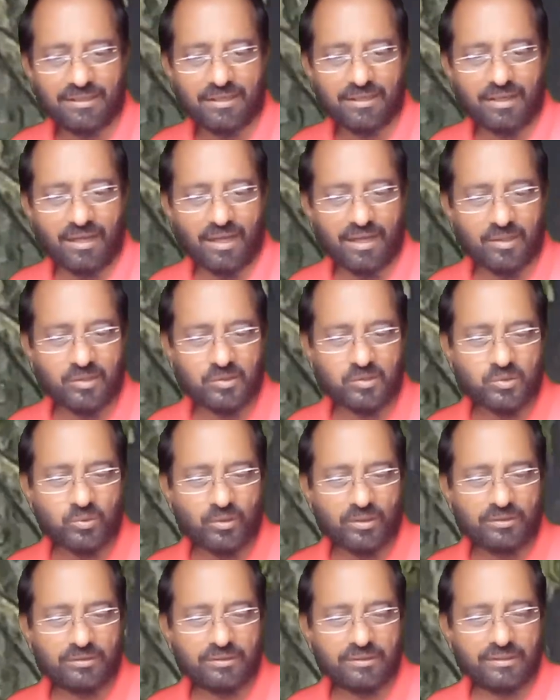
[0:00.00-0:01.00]
கார்ஸ்
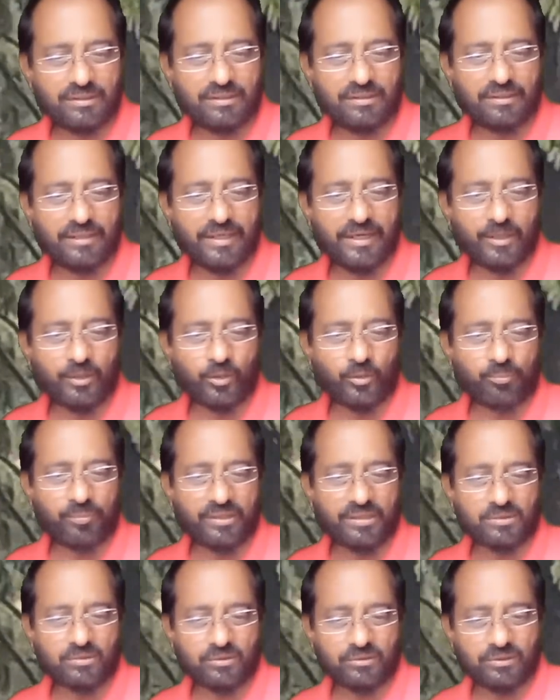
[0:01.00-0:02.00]
வந்து நேட்டிவ்
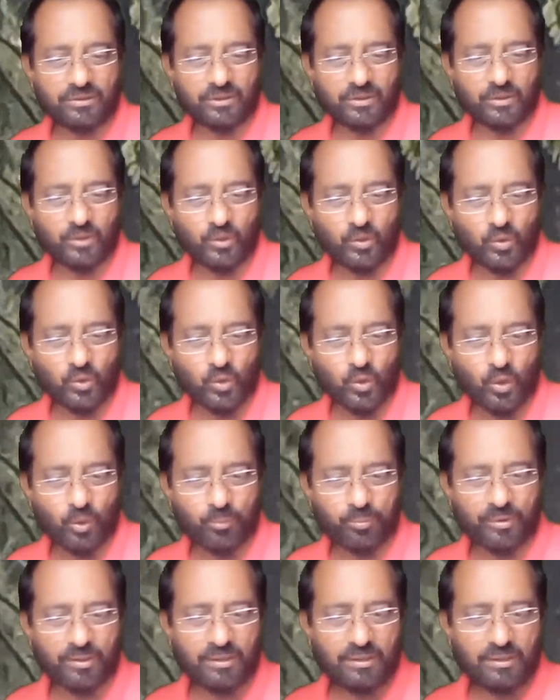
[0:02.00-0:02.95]
பிளேஸ் வந்து யூரோப்